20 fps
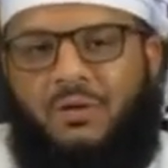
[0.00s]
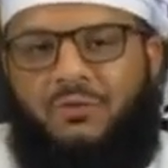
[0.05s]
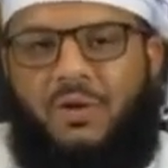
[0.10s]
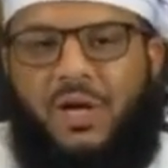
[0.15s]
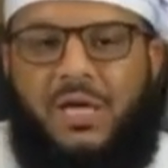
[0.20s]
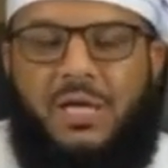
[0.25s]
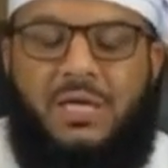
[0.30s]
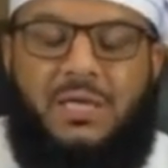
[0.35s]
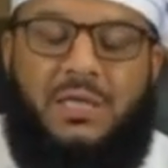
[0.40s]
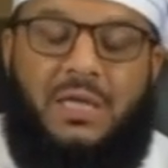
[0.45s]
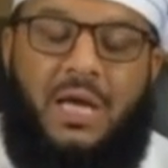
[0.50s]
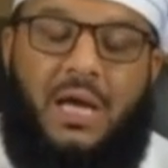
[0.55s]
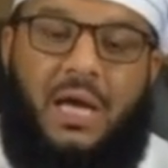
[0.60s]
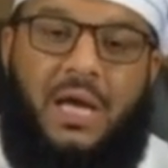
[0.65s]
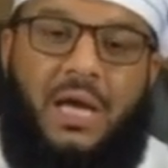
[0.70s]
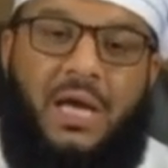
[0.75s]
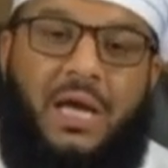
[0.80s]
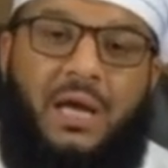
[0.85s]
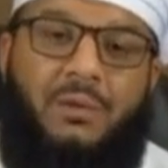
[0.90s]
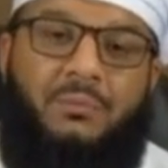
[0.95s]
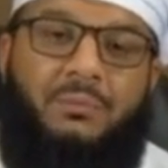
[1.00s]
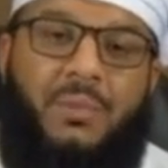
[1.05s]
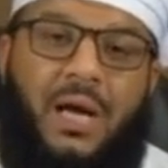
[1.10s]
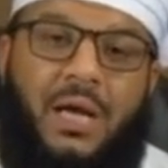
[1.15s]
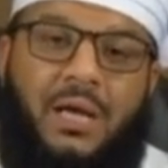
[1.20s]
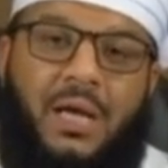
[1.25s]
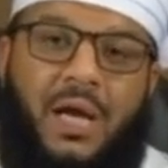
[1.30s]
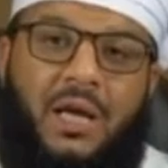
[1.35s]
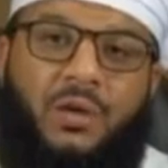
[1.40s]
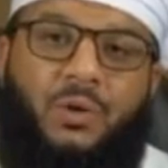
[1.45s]
فإن
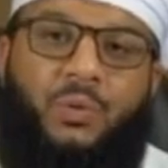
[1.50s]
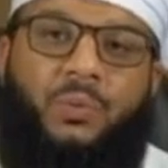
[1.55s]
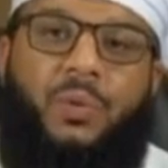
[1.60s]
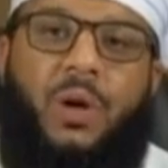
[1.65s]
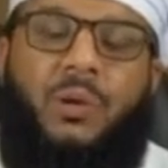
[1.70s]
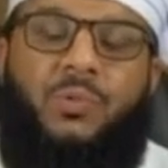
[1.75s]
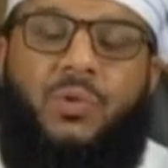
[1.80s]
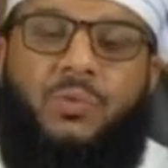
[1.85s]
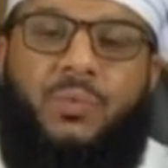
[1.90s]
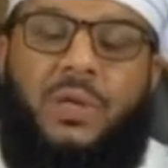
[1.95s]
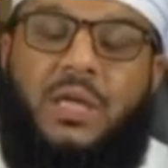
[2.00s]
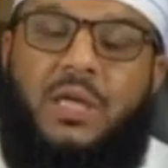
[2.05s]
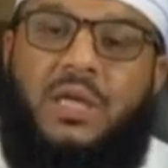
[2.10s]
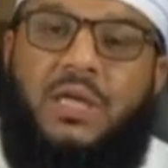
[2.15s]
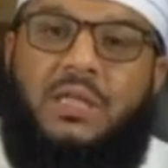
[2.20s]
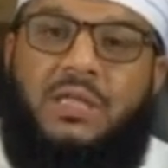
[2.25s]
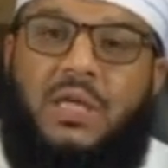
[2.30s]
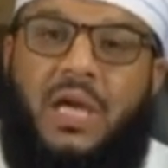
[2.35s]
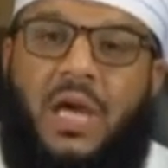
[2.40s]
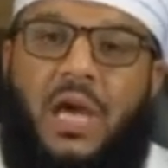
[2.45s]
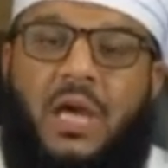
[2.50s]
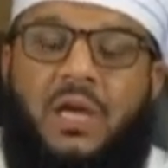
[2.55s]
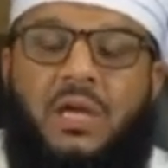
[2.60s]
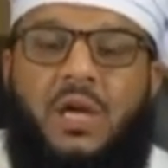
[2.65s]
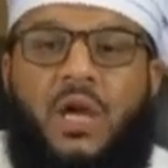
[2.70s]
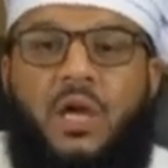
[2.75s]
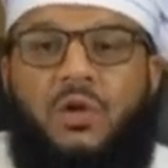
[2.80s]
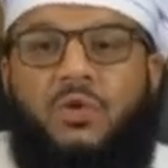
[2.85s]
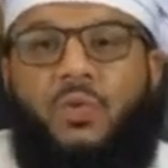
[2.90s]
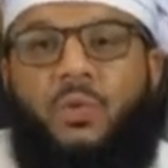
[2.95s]
ما لا يفهم باللسان
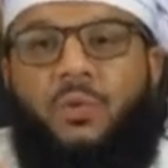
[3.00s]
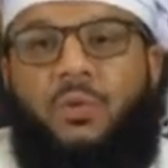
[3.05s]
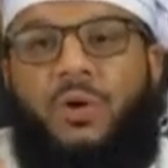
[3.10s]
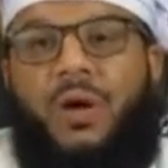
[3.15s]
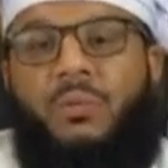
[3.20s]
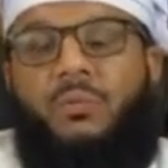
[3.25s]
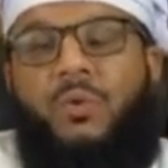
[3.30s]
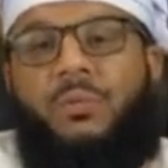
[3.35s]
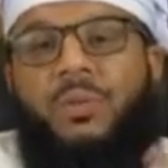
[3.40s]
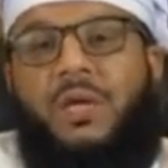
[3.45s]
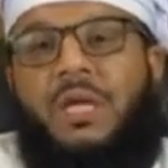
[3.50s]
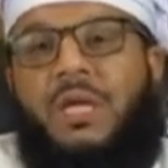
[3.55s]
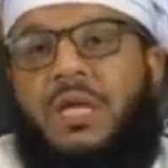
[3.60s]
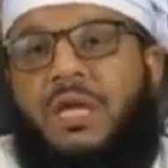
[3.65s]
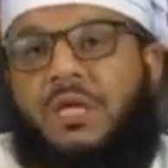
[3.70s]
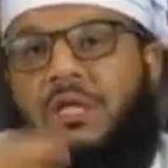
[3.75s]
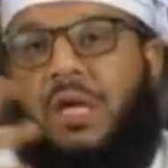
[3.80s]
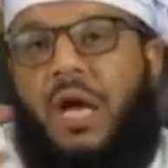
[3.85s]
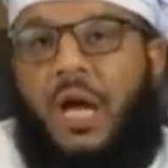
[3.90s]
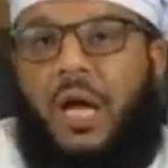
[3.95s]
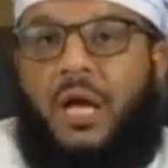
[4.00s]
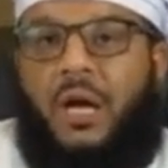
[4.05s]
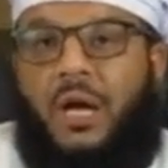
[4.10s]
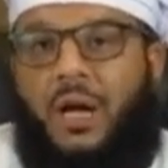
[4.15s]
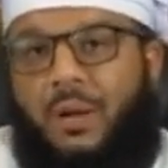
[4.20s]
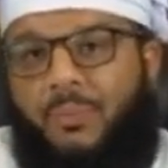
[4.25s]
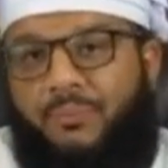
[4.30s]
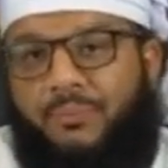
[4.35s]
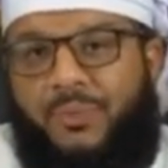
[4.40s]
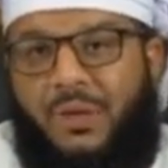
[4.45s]
يفهم
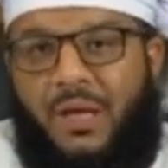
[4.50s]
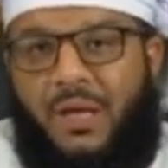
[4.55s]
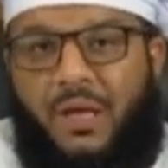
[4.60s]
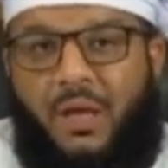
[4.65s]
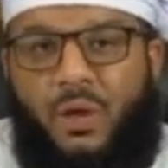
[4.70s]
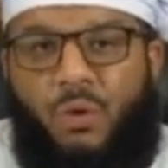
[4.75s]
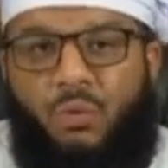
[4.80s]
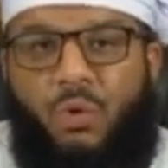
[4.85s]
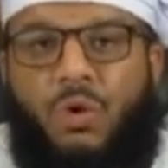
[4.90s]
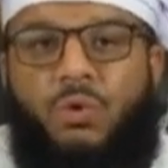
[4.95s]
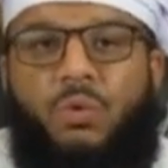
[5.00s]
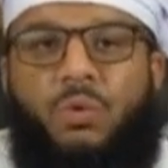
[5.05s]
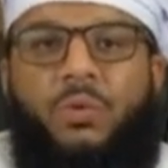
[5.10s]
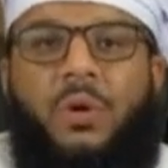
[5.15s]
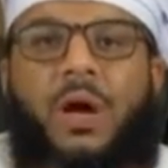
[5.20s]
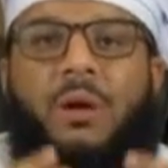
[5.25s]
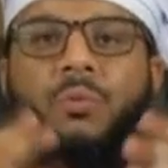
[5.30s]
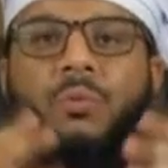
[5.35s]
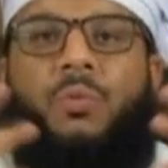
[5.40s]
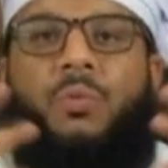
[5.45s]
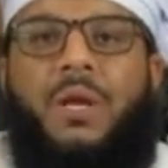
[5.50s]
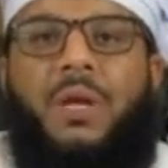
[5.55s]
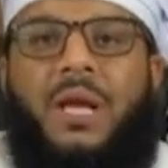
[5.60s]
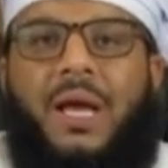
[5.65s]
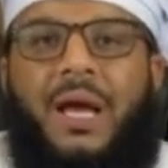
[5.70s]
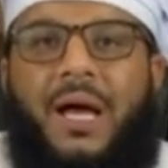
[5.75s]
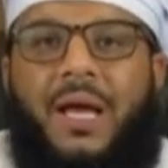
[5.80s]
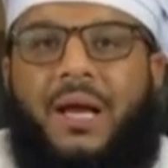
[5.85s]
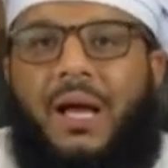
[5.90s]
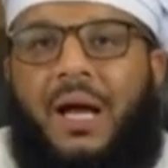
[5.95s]
بالإشارة ويفهم
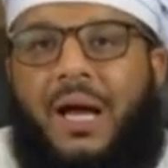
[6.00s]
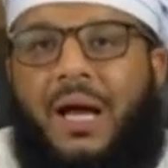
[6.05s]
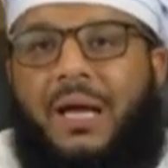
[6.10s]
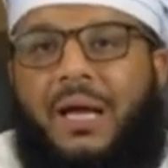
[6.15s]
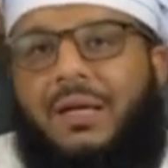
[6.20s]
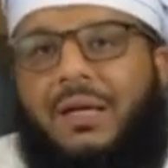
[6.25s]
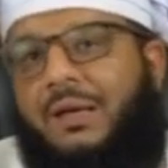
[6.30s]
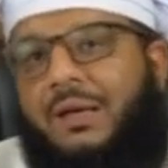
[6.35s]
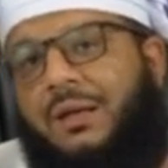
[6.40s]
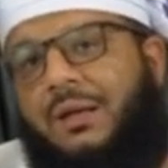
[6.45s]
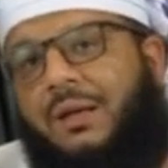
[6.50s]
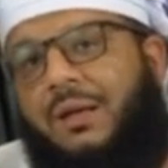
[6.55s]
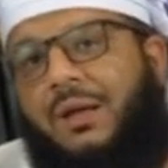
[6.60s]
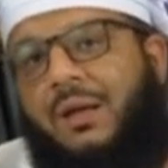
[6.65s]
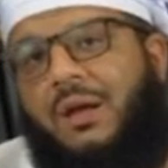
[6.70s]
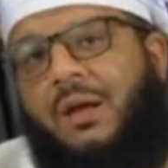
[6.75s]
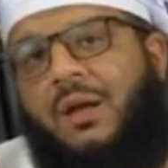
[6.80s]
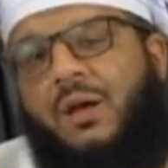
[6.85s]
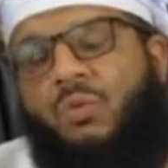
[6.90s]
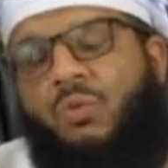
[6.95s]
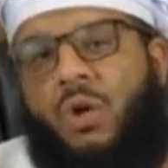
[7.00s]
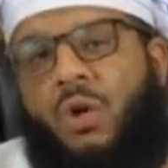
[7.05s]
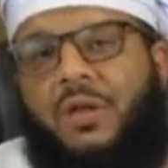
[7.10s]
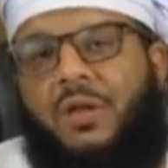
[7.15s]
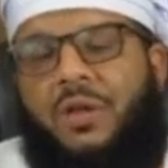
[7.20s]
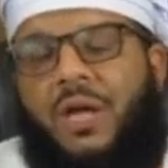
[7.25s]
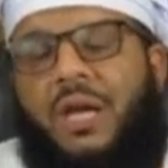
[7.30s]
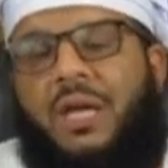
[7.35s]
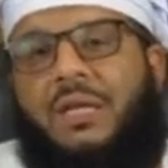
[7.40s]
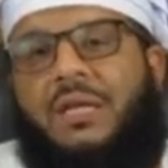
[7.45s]
بالقرائن
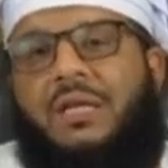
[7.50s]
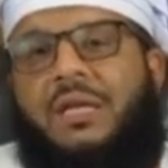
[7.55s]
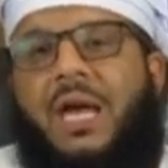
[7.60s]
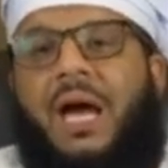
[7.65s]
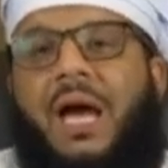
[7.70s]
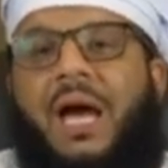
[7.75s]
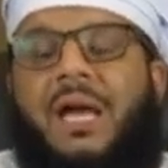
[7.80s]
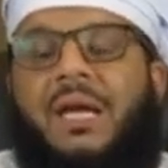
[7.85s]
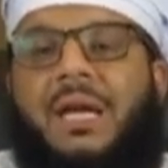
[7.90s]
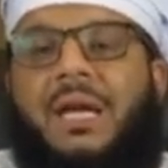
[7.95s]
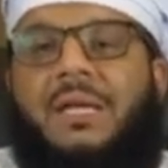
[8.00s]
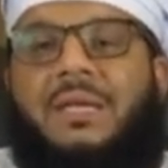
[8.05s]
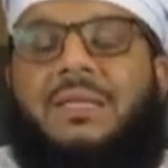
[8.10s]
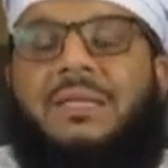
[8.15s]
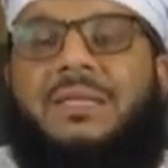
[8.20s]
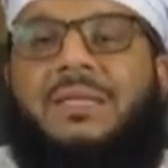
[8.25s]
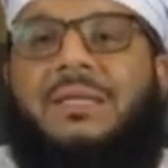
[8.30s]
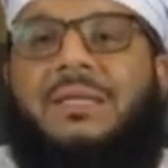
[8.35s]
ولذلك كانت